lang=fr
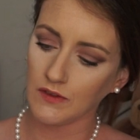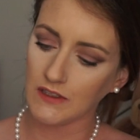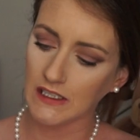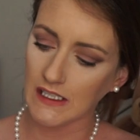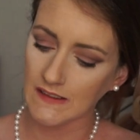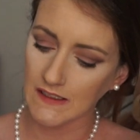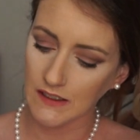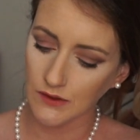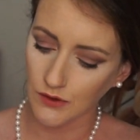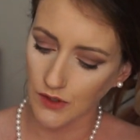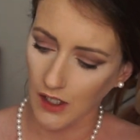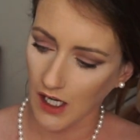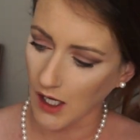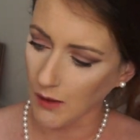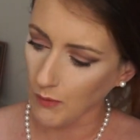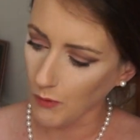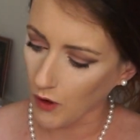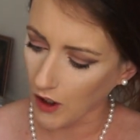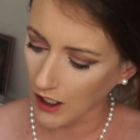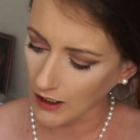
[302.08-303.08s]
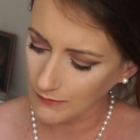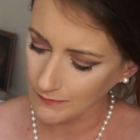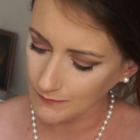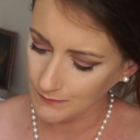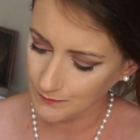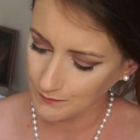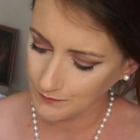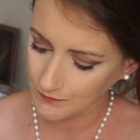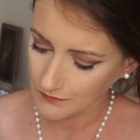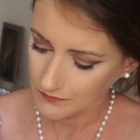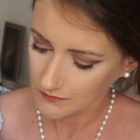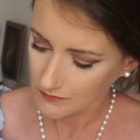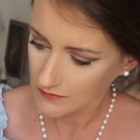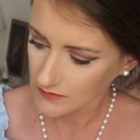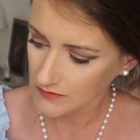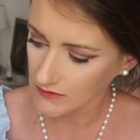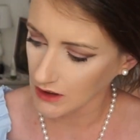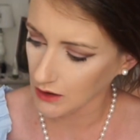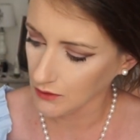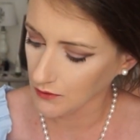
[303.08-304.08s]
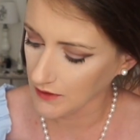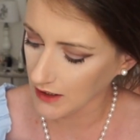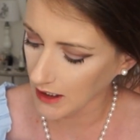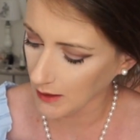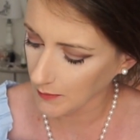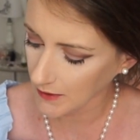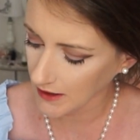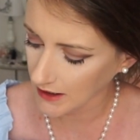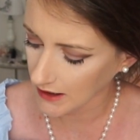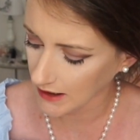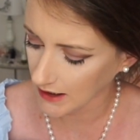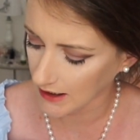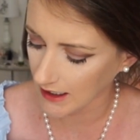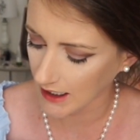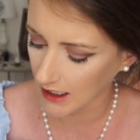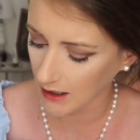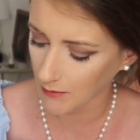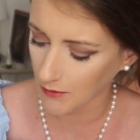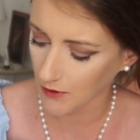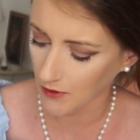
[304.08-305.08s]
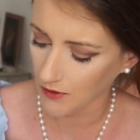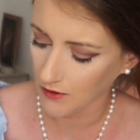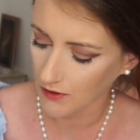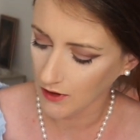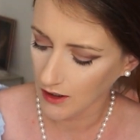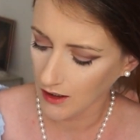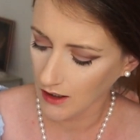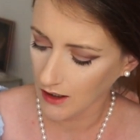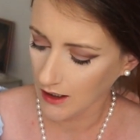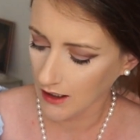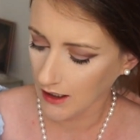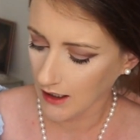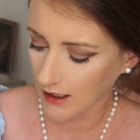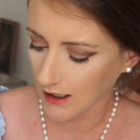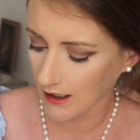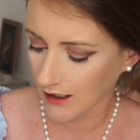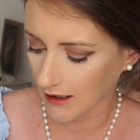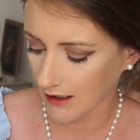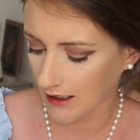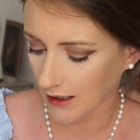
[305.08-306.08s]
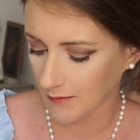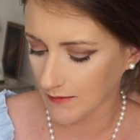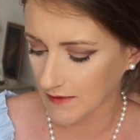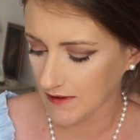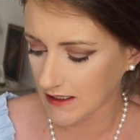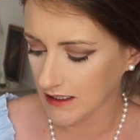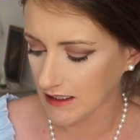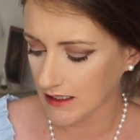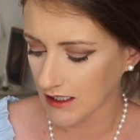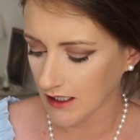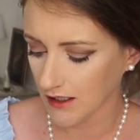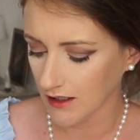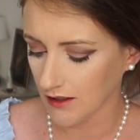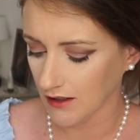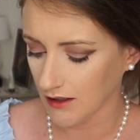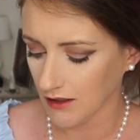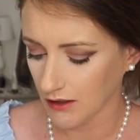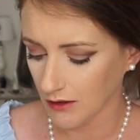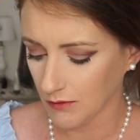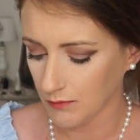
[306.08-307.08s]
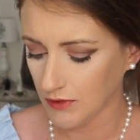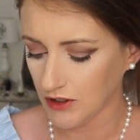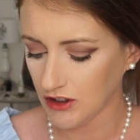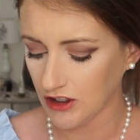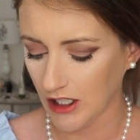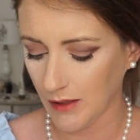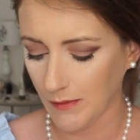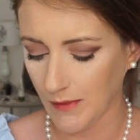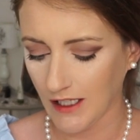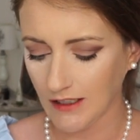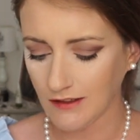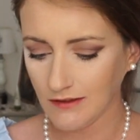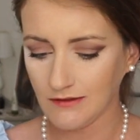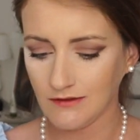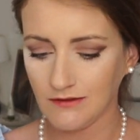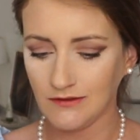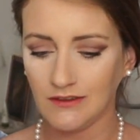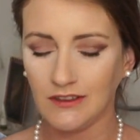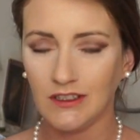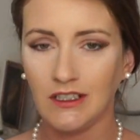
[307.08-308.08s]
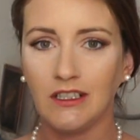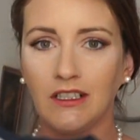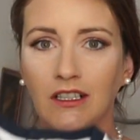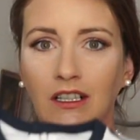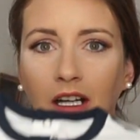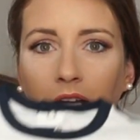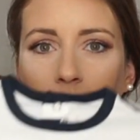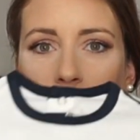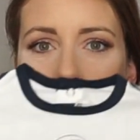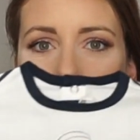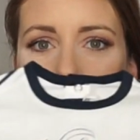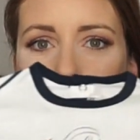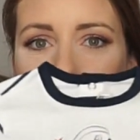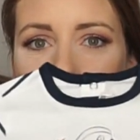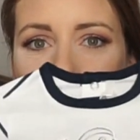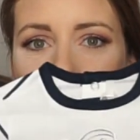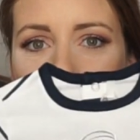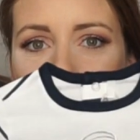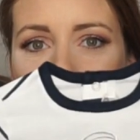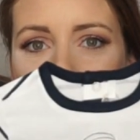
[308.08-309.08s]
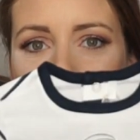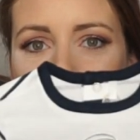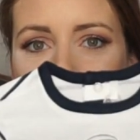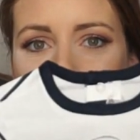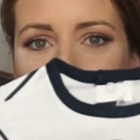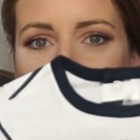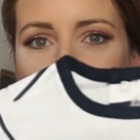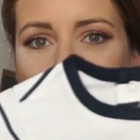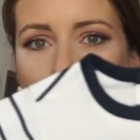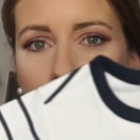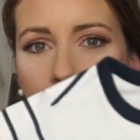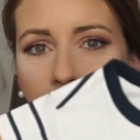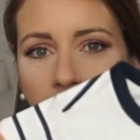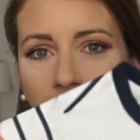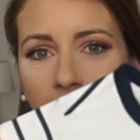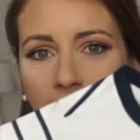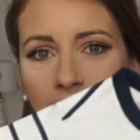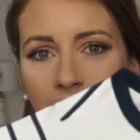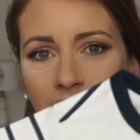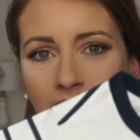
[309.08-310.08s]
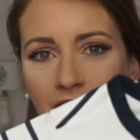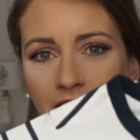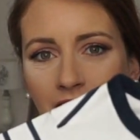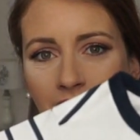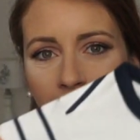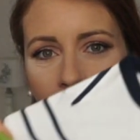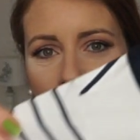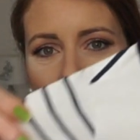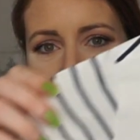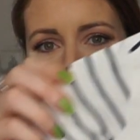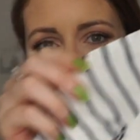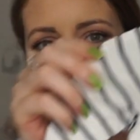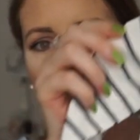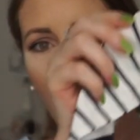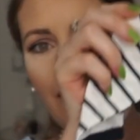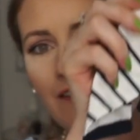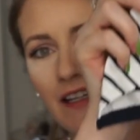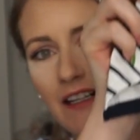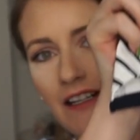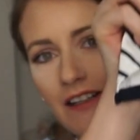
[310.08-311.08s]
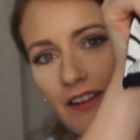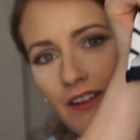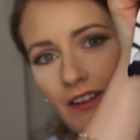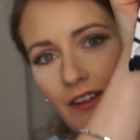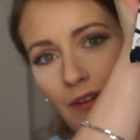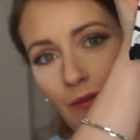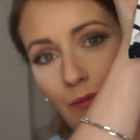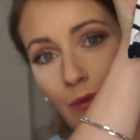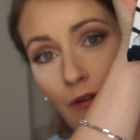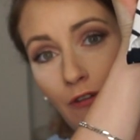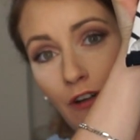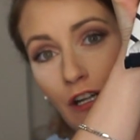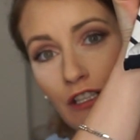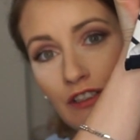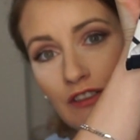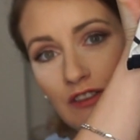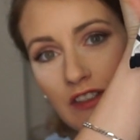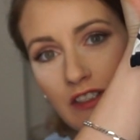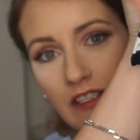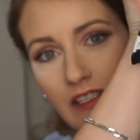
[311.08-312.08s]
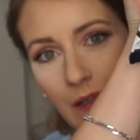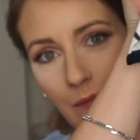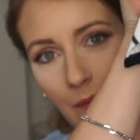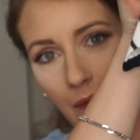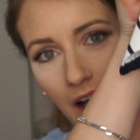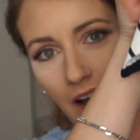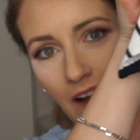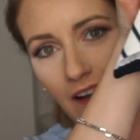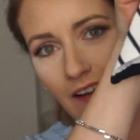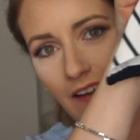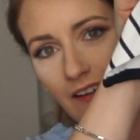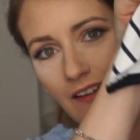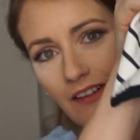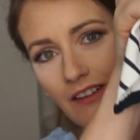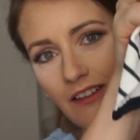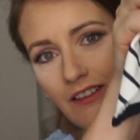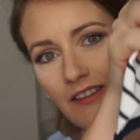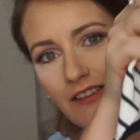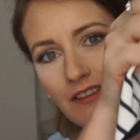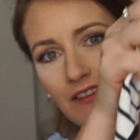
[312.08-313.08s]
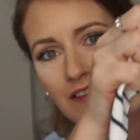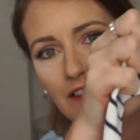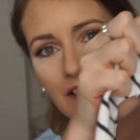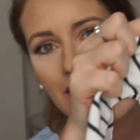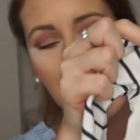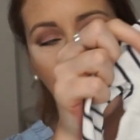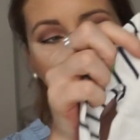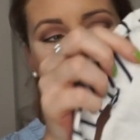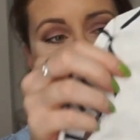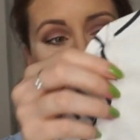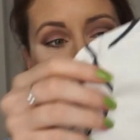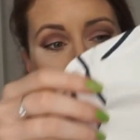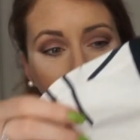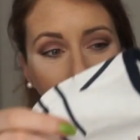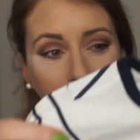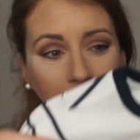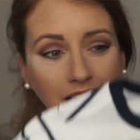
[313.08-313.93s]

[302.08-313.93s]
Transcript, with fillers: Donc ça, c'est du 1 mois. On a pris également un petit pyjama un petit pyjama comme ça, Mickey, avec, euh, bah voilà, style marin, hein, c'est